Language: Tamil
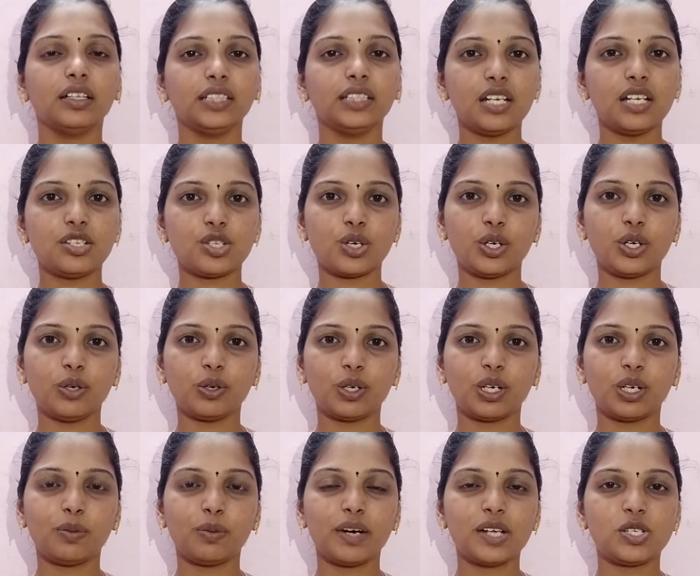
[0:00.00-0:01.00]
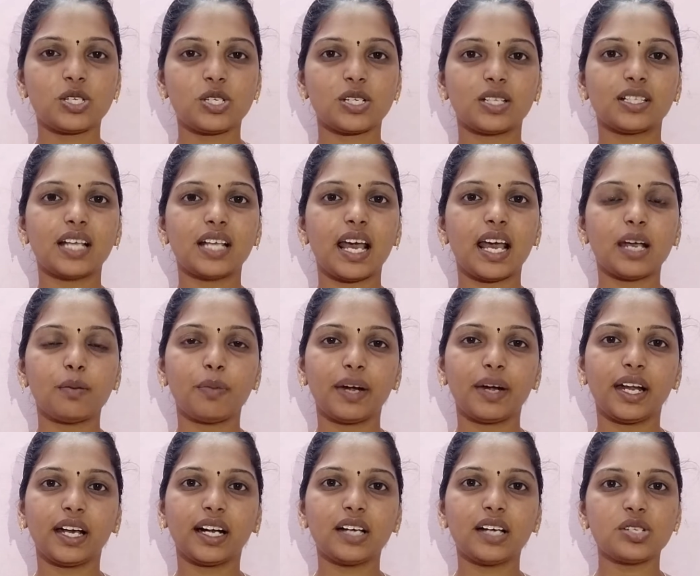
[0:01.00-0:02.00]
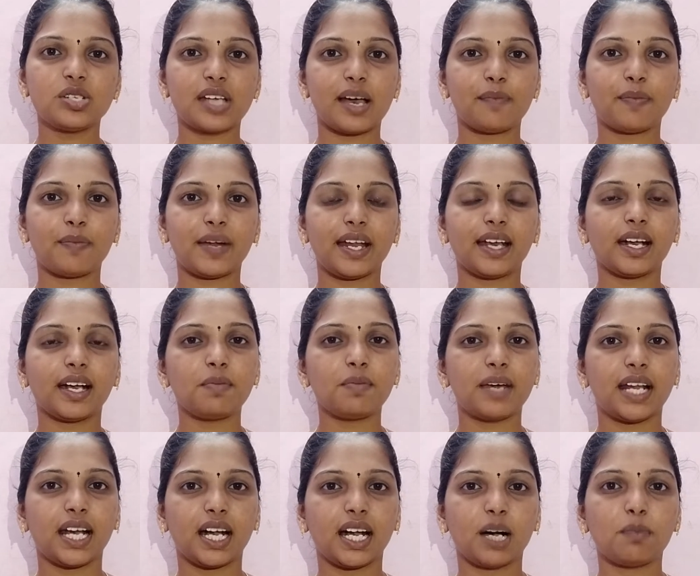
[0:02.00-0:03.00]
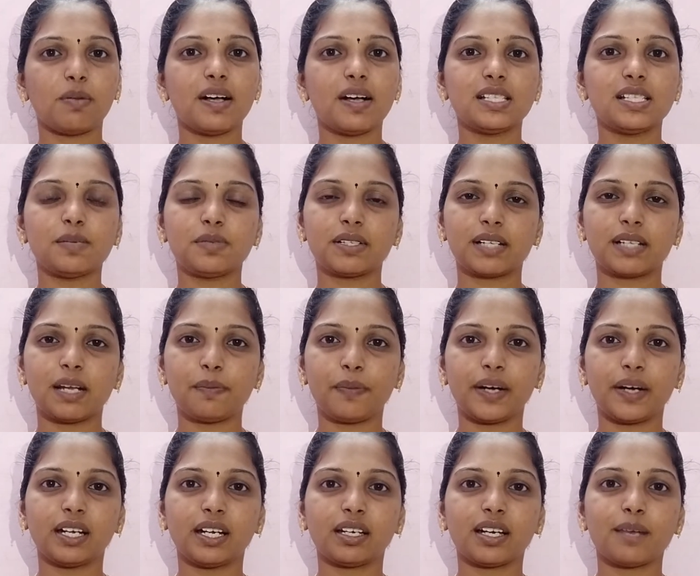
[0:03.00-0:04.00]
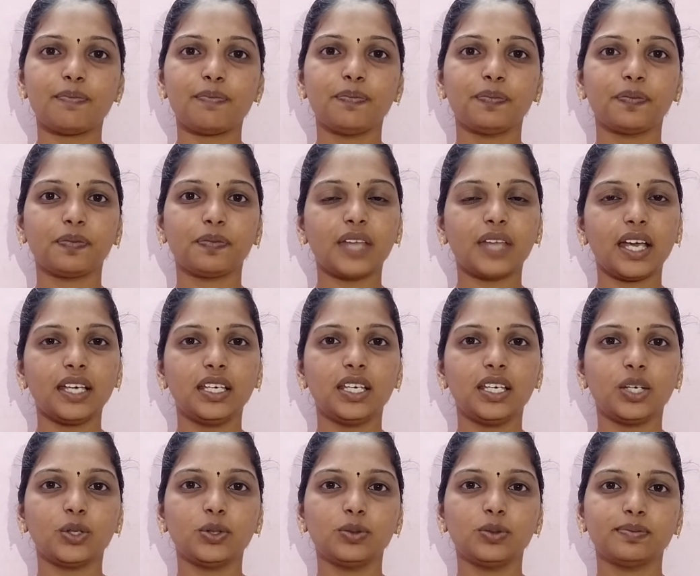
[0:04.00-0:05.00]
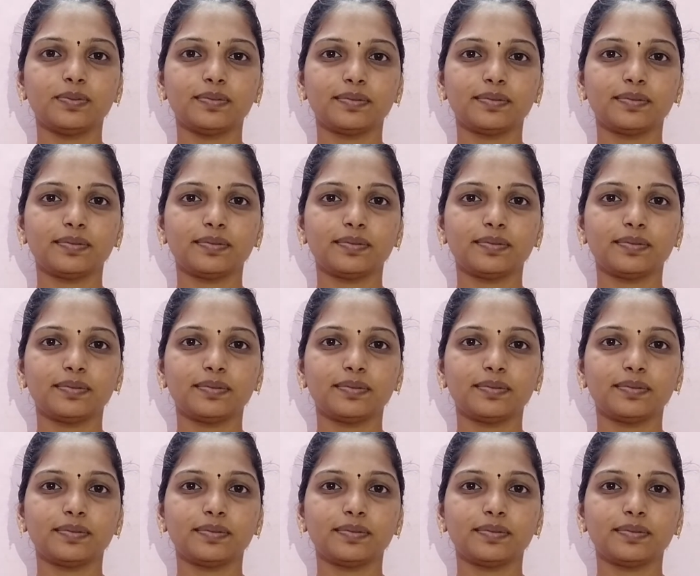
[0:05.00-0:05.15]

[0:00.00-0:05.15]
இந்த ஸ்டோரி உங்களுக்கு பிடிச்சிருந்தால் லைக் பண்ணுங்கள் ஷேர் பண்ணுங்கள் மறக்காமல் சப்ஸ்கிரைப் பண்ணுங்கள் தேங்க்யூ